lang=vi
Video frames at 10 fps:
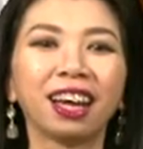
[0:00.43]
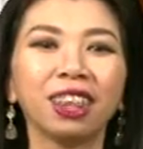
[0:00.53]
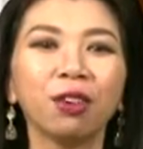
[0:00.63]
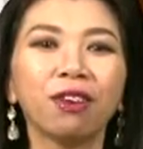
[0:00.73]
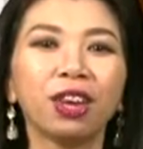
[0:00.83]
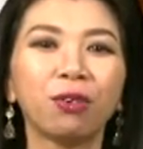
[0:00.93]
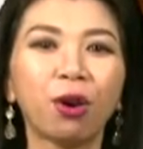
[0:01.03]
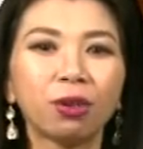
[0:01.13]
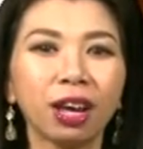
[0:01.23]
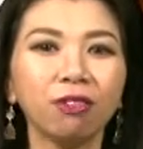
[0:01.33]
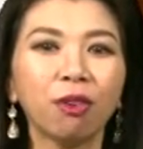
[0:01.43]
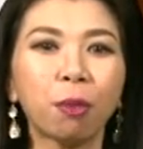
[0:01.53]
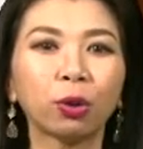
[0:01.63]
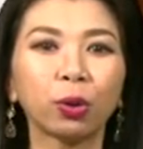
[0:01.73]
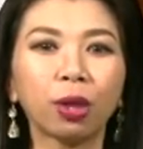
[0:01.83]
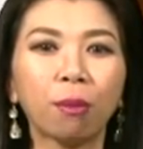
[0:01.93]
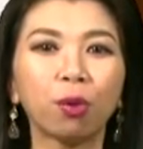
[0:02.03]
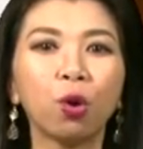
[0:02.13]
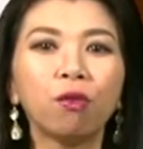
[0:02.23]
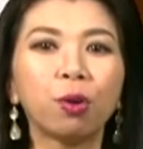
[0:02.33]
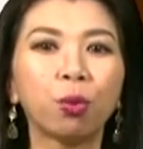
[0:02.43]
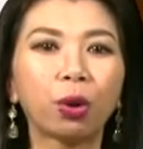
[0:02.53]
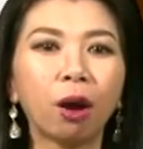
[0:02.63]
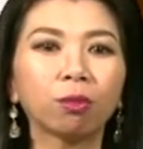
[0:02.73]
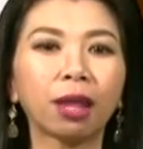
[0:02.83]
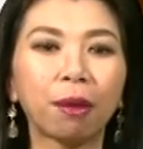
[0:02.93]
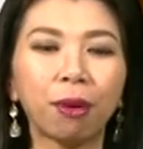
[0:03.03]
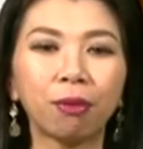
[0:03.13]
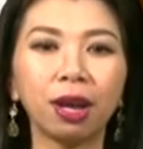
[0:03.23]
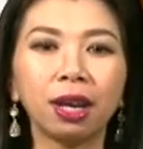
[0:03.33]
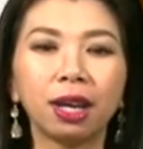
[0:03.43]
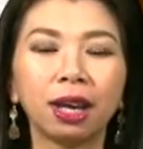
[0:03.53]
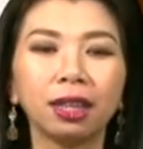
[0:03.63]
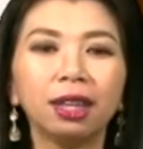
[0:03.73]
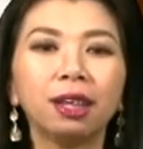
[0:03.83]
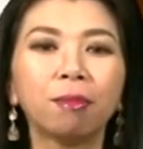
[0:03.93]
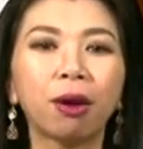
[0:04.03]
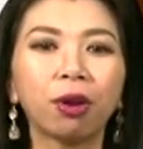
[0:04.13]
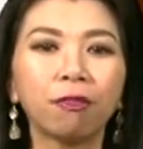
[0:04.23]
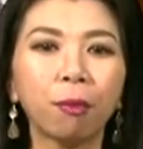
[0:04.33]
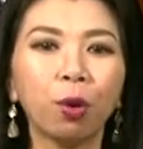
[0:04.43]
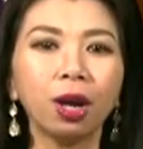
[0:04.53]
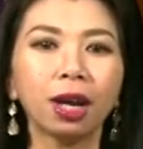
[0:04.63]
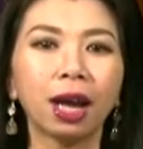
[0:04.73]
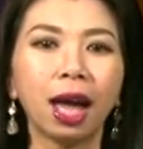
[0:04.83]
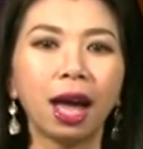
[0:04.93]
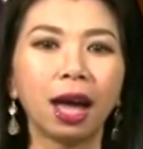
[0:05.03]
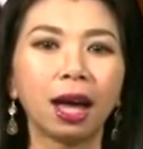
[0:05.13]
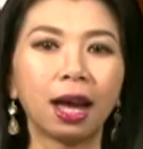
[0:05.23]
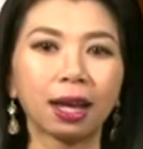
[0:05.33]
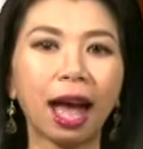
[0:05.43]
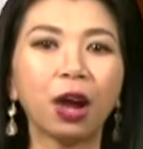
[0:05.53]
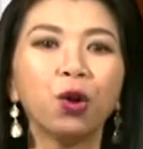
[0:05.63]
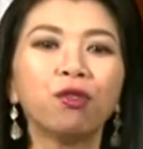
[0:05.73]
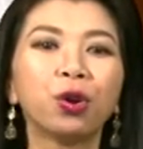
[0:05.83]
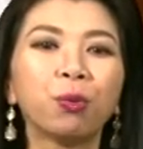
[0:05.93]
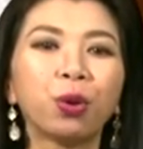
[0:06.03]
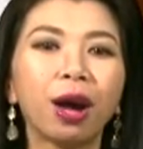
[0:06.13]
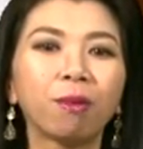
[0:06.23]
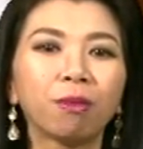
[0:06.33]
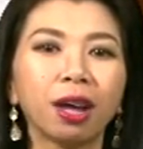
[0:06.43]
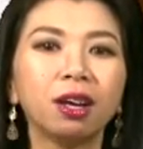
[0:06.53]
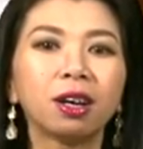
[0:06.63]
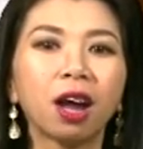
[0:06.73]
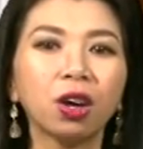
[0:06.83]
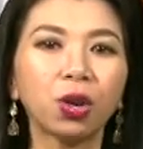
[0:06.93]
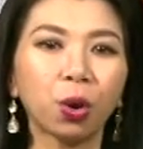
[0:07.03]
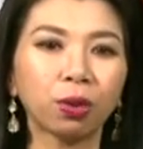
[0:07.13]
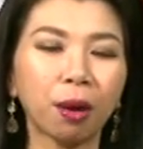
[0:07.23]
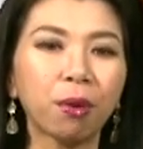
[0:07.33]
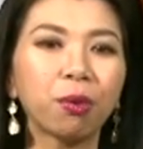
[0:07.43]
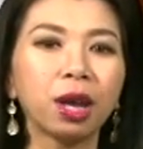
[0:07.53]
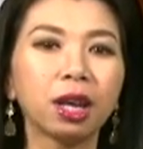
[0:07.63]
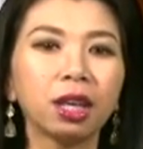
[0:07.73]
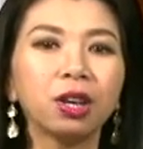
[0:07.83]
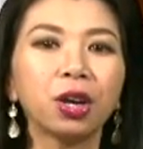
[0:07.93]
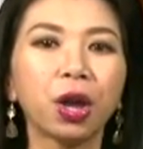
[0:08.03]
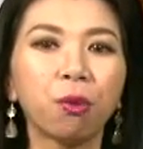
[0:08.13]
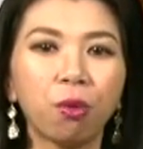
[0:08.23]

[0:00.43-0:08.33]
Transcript: Kính thưa quý vị, Rojas và bộ sưu tập khu vườn mùa đông tại Paris, tính từ Paris, Pháp Quốc. Cả khu vườn mùa đông đã được nở rộ tại Paris khi thương hiệu